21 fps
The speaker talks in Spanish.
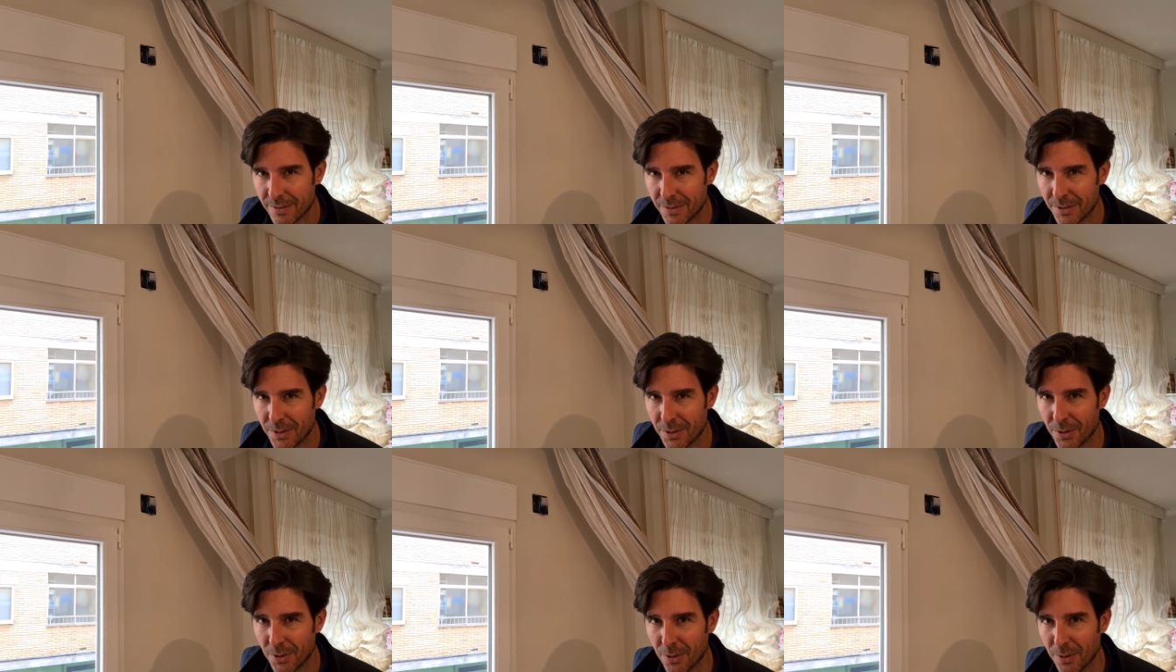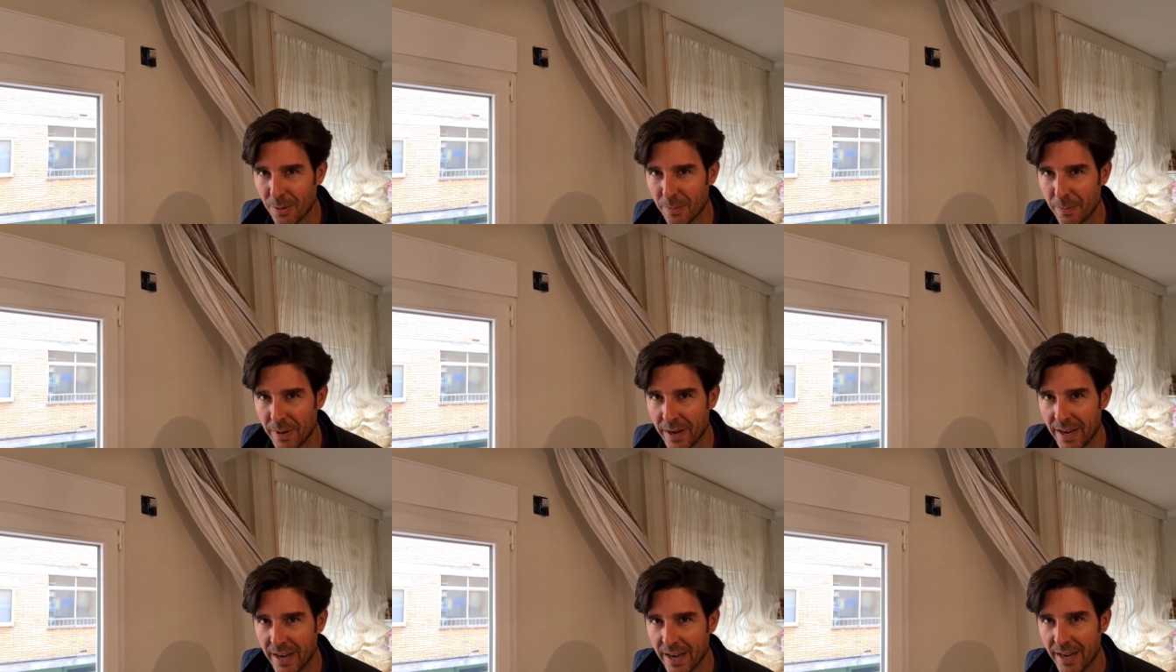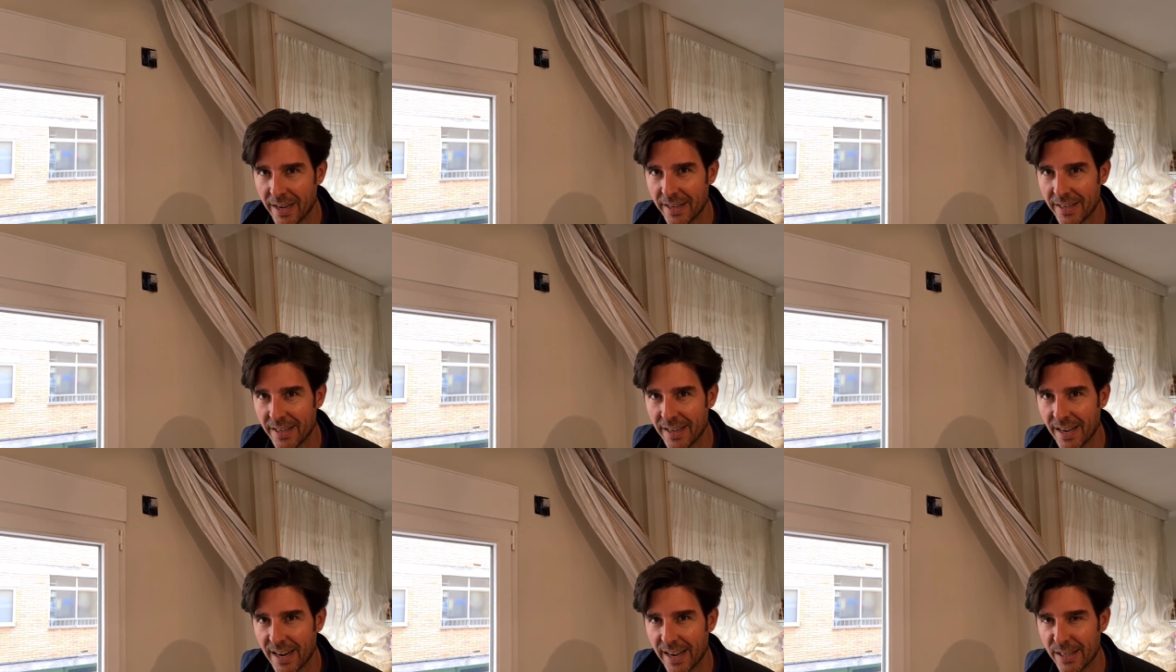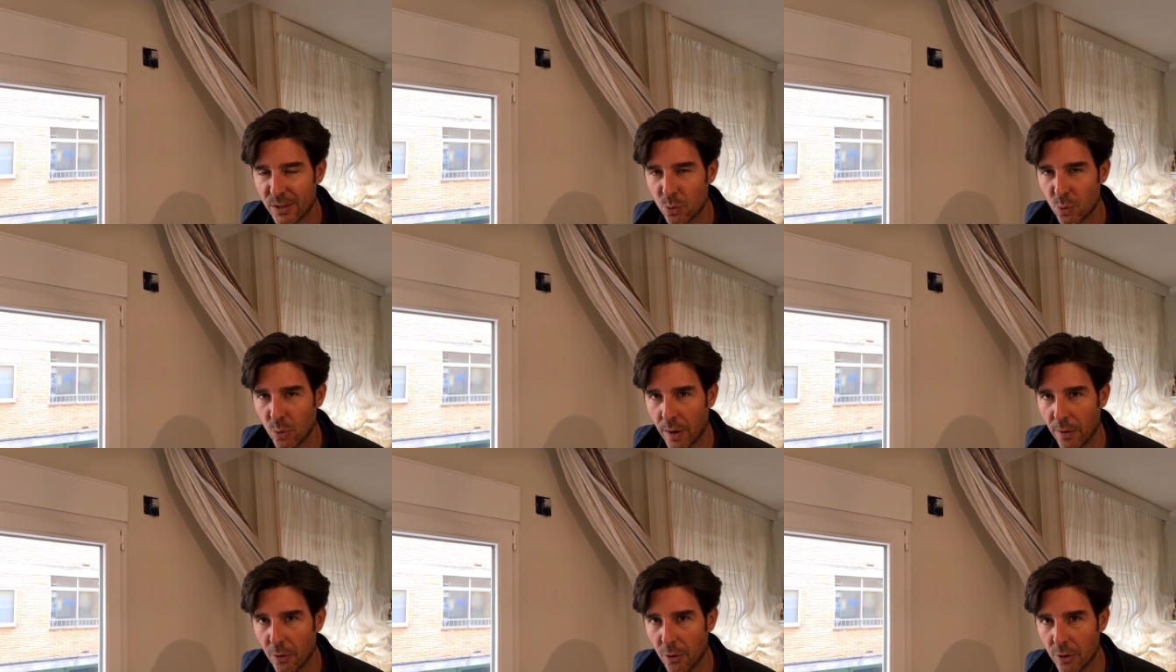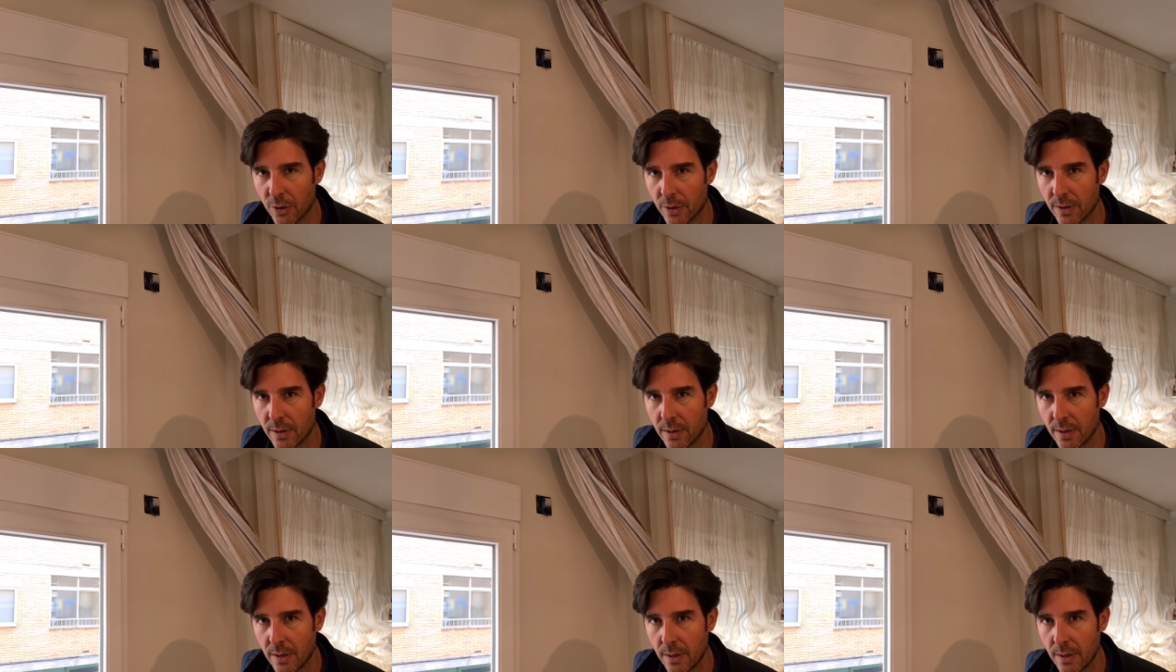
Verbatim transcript: Dios, veáis el actuador.